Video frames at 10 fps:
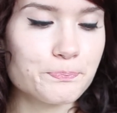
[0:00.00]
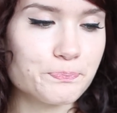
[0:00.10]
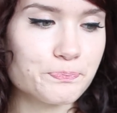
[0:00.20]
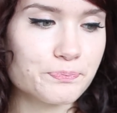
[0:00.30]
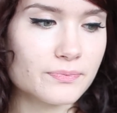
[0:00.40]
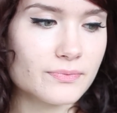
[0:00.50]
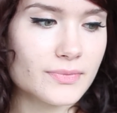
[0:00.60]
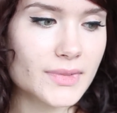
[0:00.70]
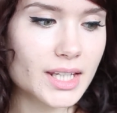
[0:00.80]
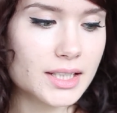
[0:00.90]

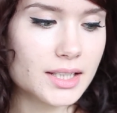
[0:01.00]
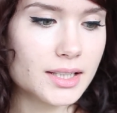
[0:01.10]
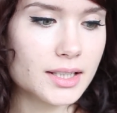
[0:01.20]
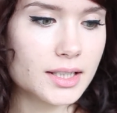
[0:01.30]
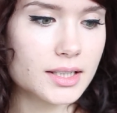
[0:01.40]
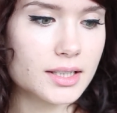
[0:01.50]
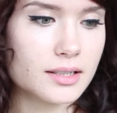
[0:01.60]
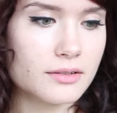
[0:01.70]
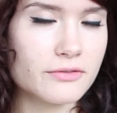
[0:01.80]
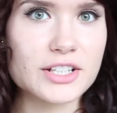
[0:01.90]
Mm, I
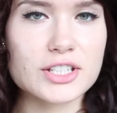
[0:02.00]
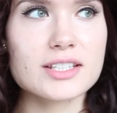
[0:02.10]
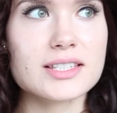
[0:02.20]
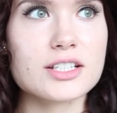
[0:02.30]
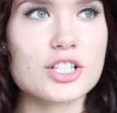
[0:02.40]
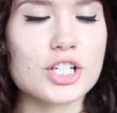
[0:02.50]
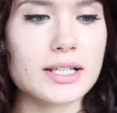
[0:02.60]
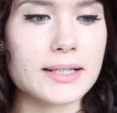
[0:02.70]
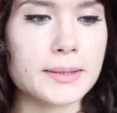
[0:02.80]
y, ważne jest też